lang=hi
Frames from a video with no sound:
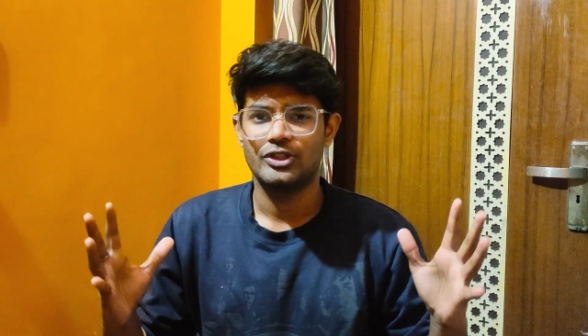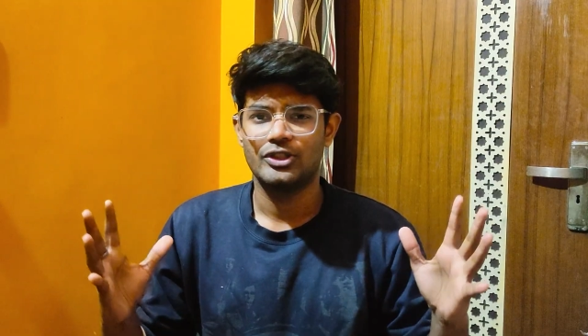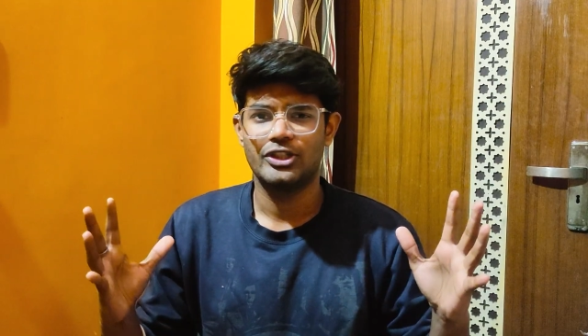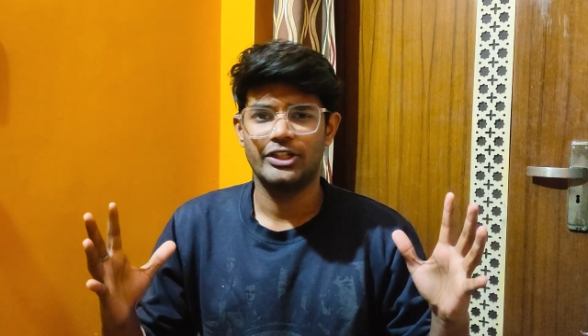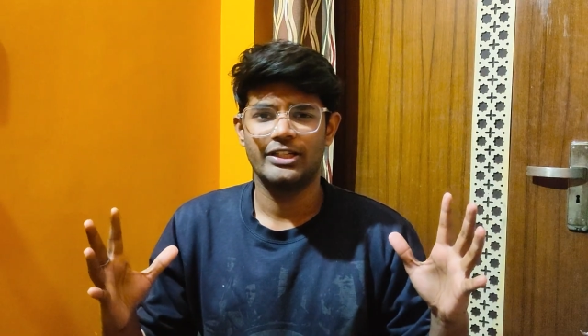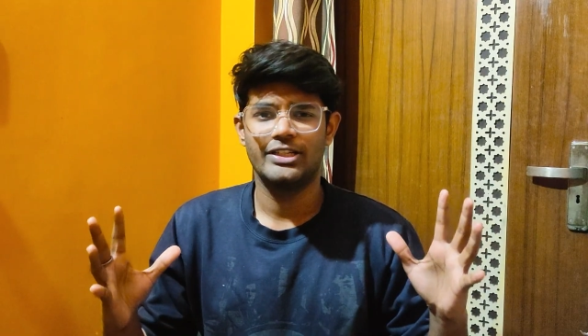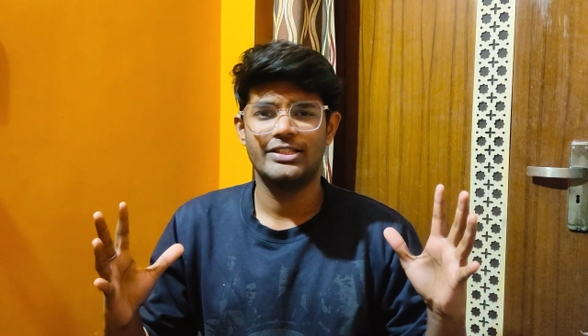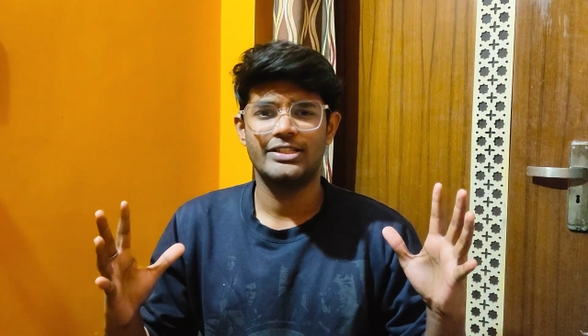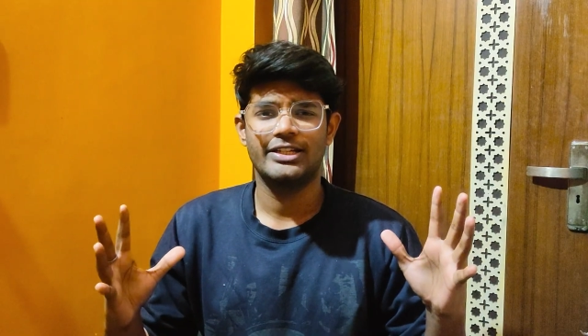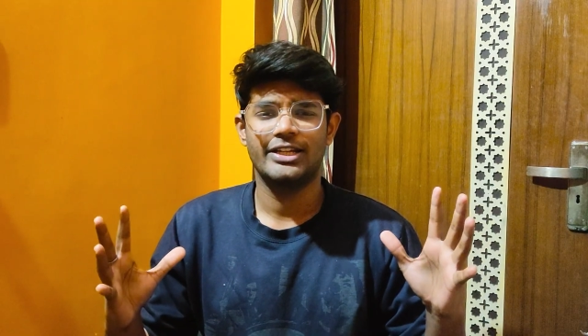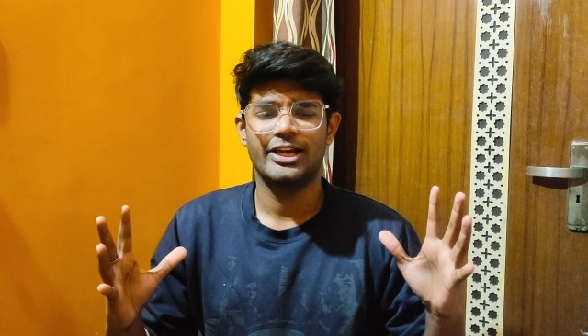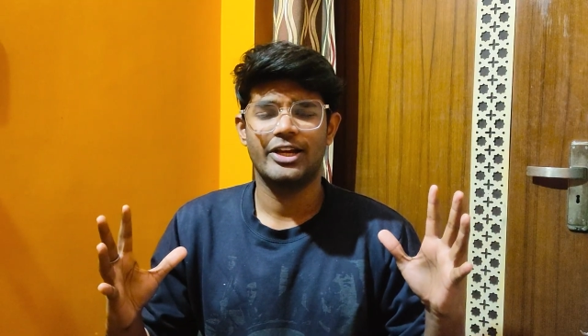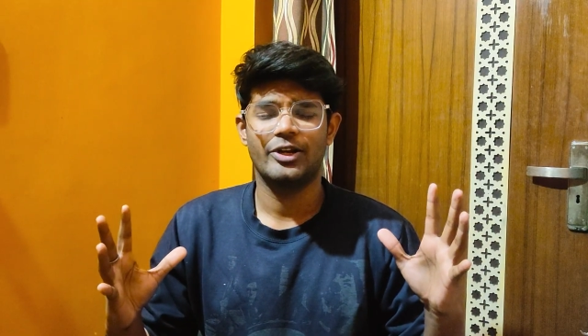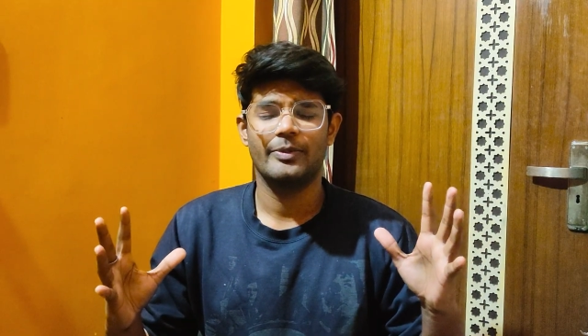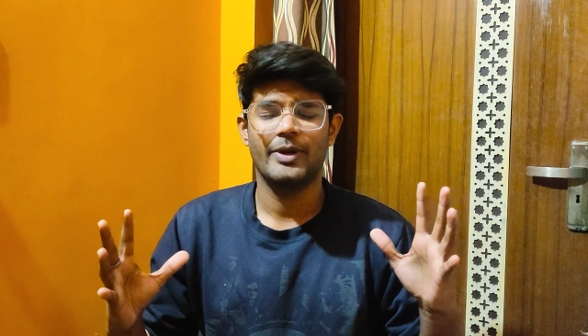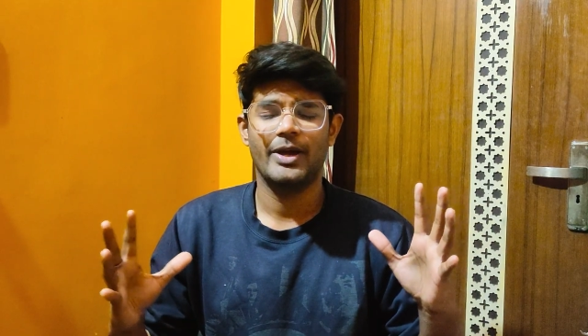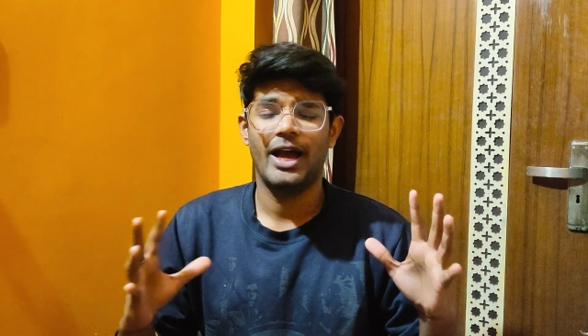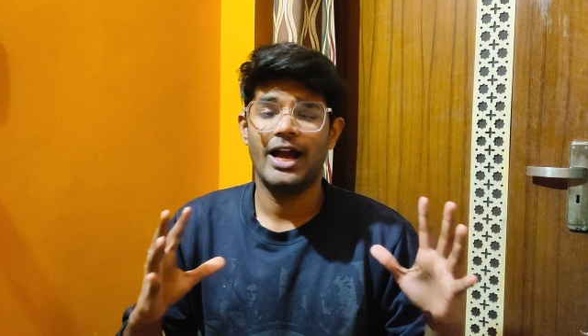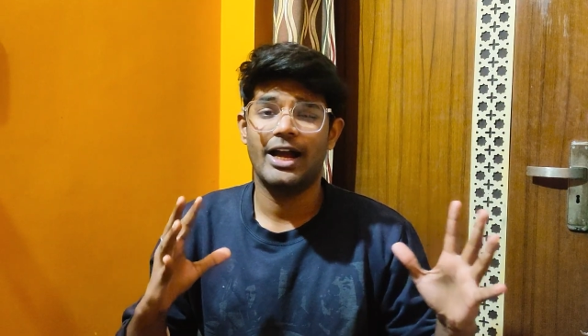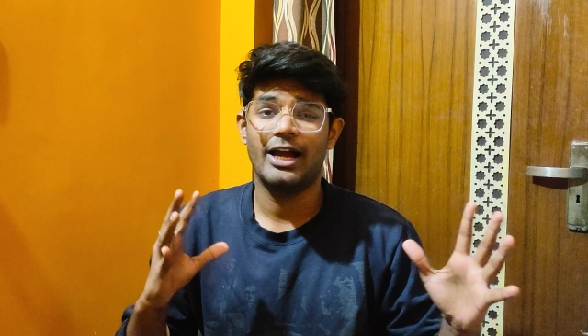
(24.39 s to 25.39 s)
जनरल सिनेरियो
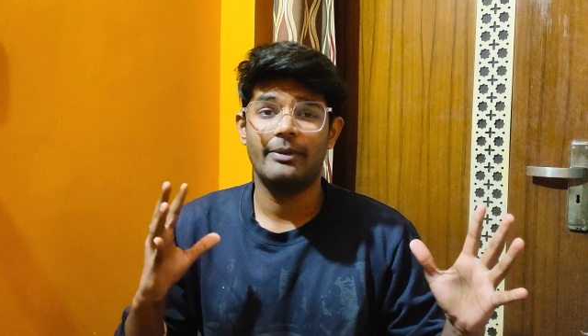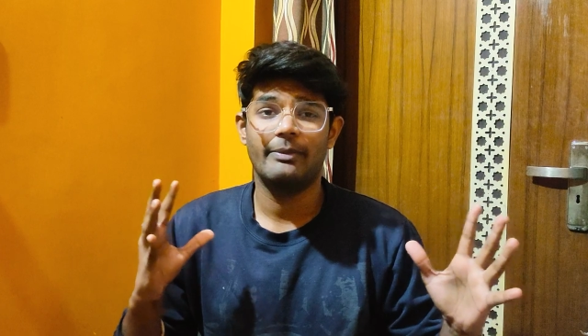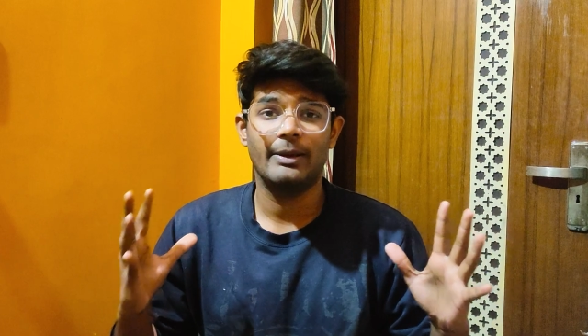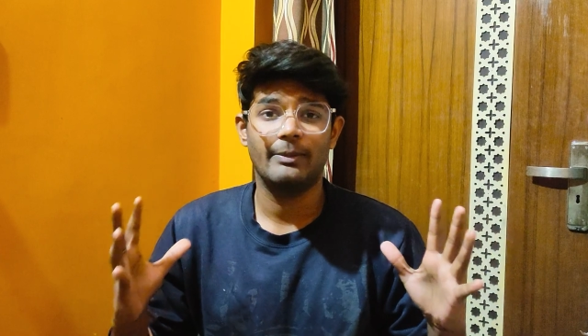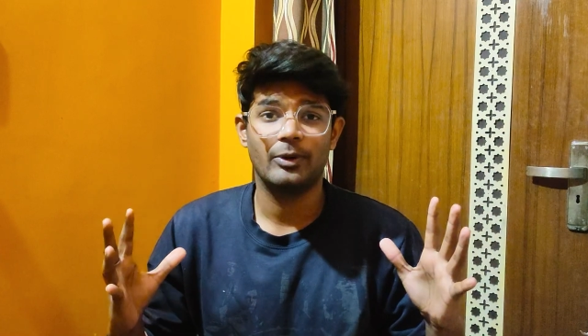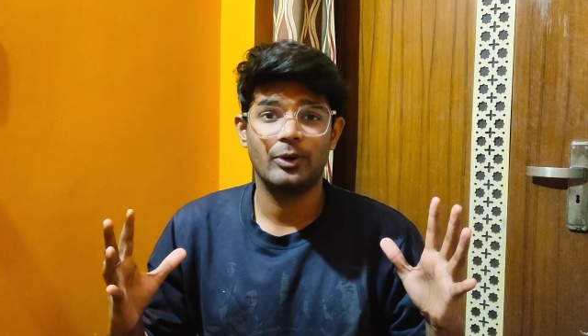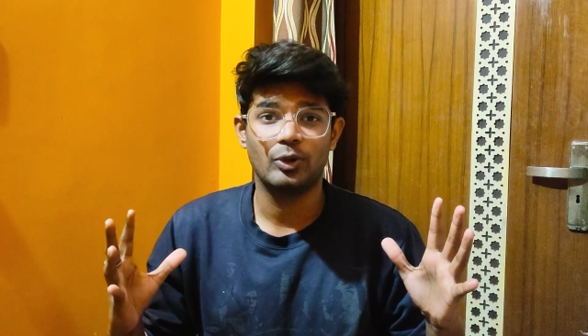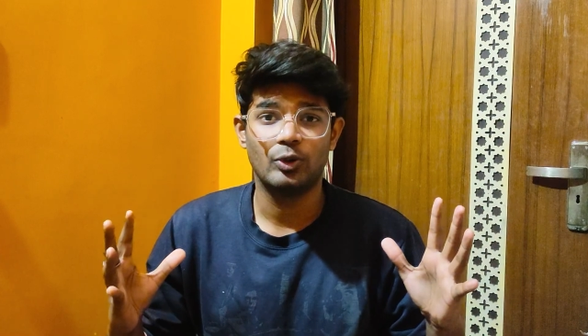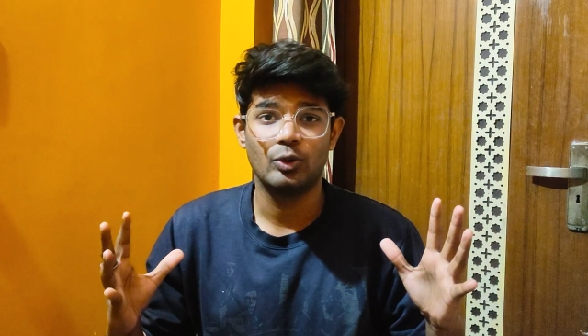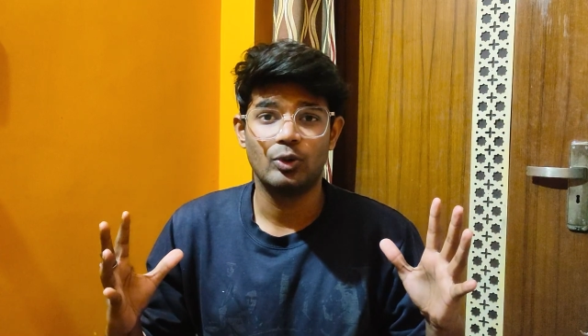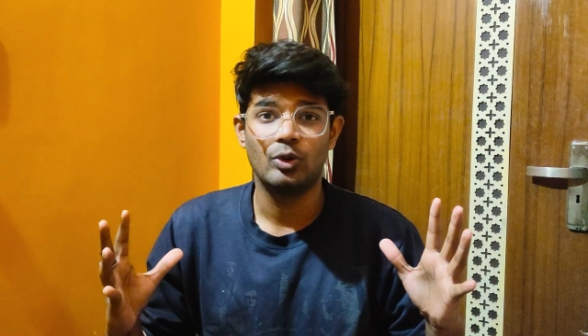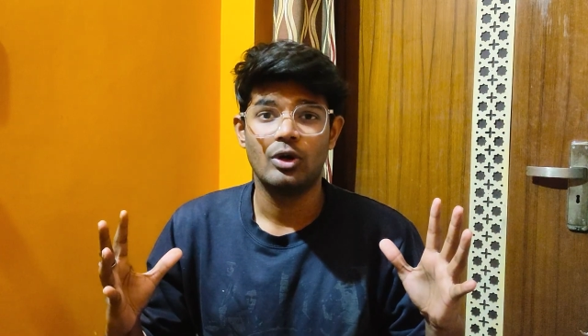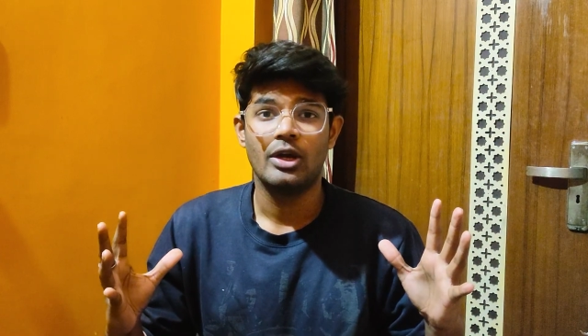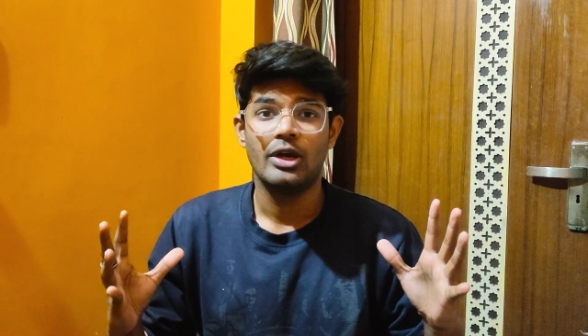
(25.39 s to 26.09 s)
में अगर मैं बोलूं